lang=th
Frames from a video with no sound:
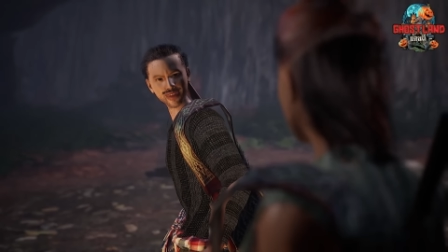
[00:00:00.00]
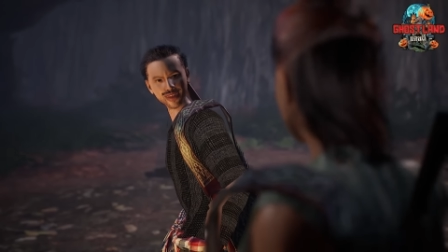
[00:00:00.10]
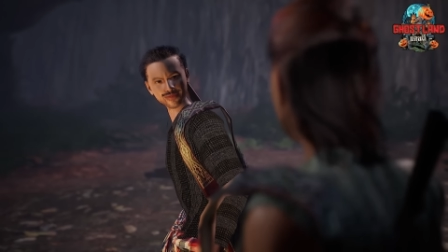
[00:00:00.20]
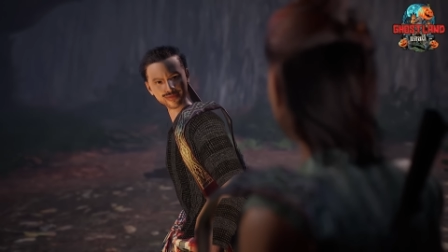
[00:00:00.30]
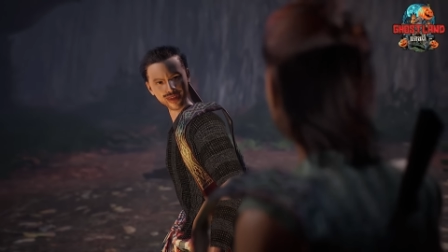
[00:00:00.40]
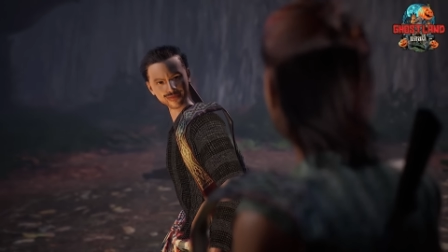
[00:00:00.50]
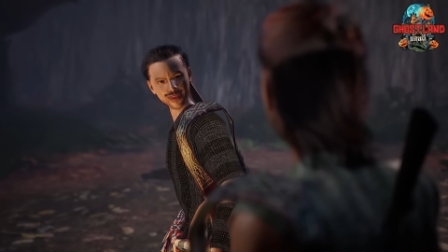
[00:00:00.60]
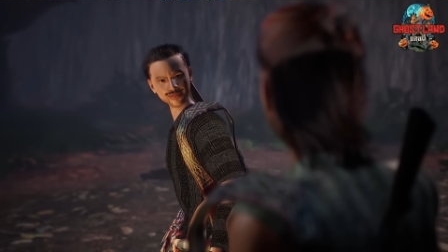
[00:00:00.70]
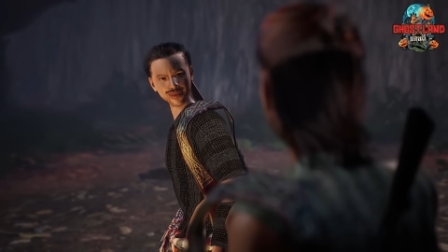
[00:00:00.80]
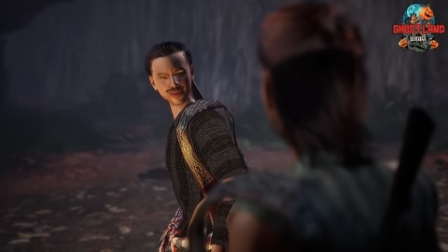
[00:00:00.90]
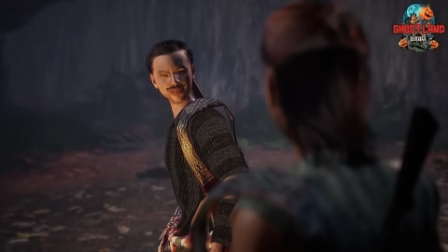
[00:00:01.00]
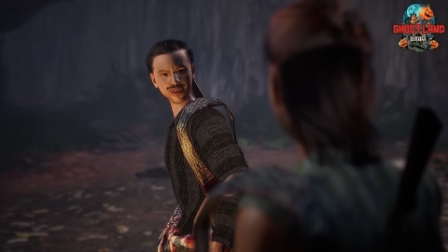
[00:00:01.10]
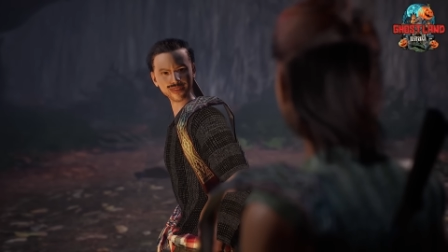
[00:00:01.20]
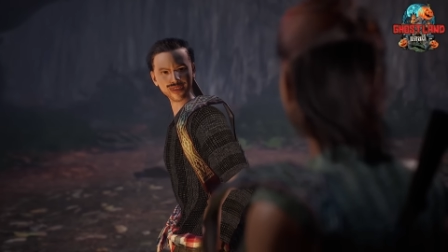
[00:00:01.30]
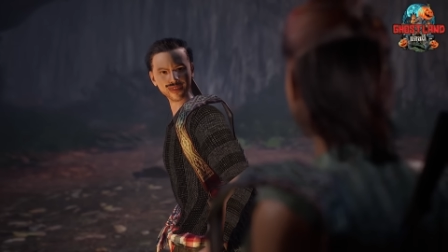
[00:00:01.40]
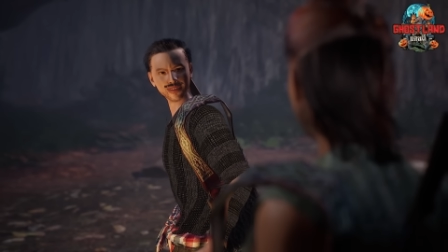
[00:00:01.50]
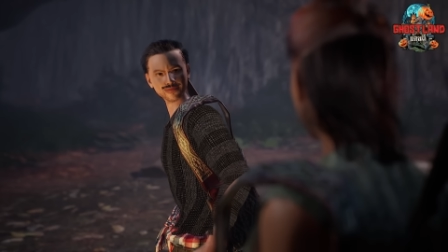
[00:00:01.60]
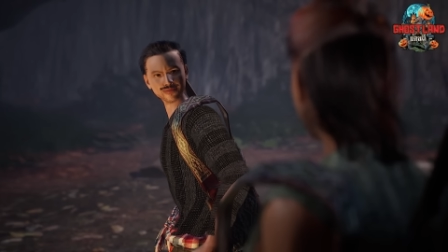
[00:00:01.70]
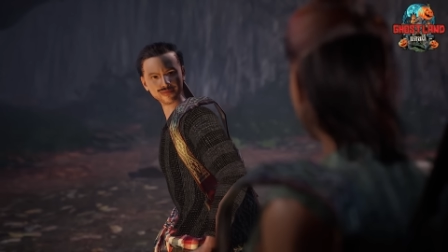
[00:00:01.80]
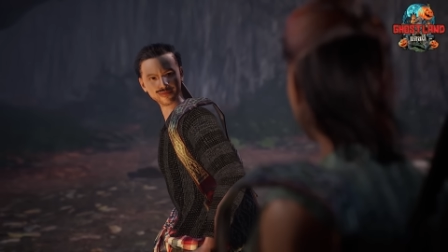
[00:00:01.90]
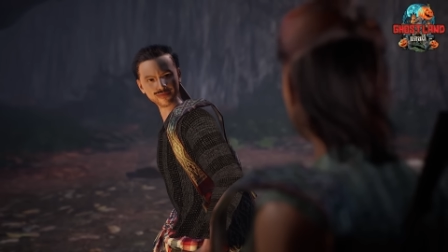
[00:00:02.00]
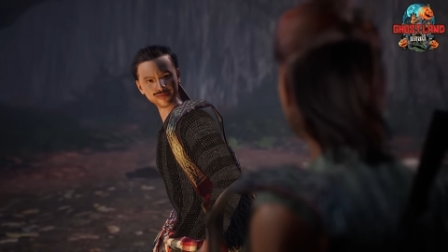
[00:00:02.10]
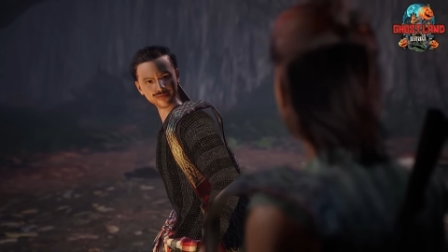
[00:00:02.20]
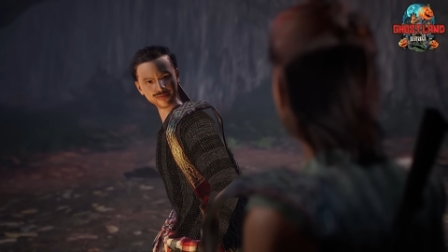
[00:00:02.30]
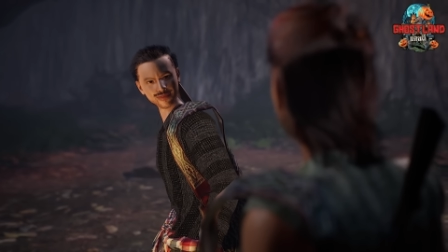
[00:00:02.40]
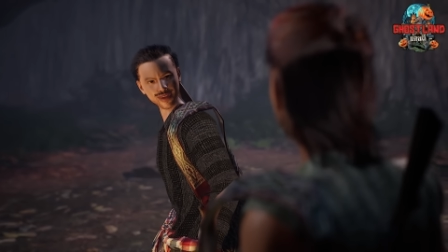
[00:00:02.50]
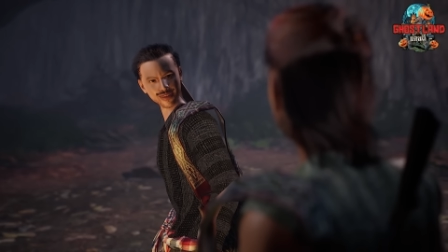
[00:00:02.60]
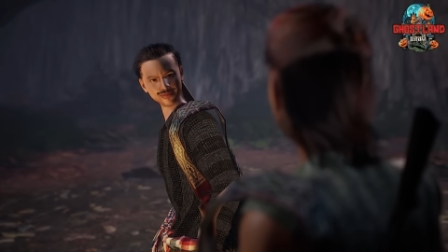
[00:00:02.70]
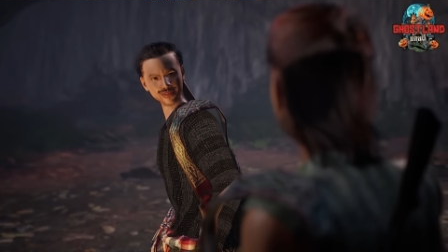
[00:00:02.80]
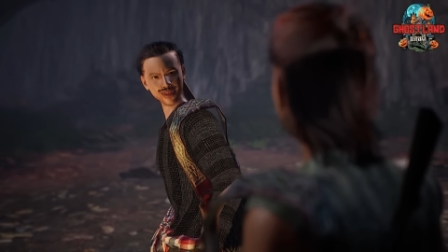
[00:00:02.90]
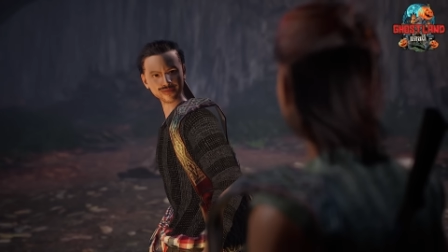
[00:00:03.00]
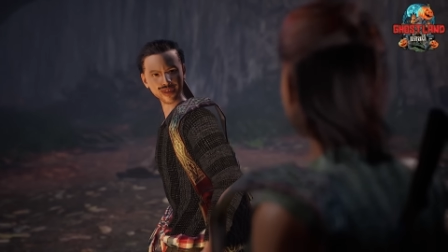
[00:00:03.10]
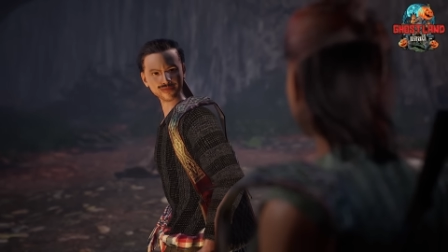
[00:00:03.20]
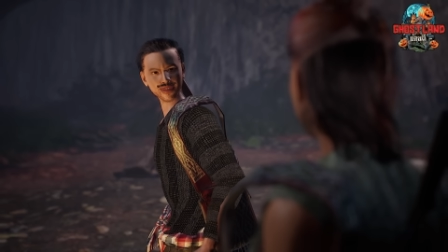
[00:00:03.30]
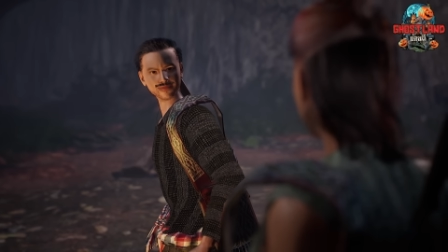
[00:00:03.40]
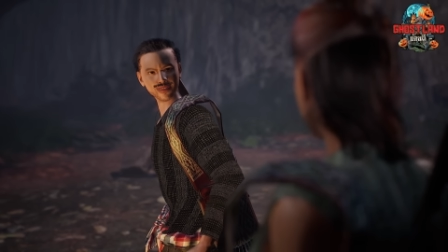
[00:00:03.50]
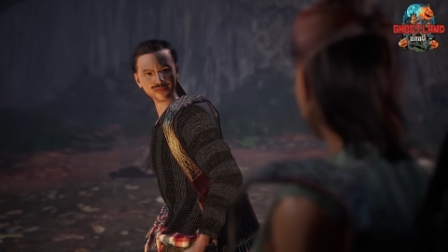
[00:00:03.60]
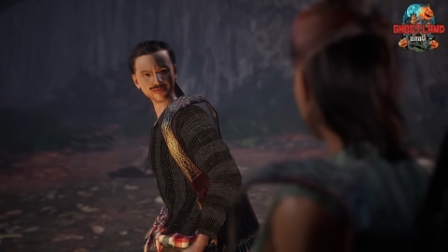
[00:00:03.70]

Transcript: เองนอนหลับให้สบาย แผลจะได้หายเร็วขึ้น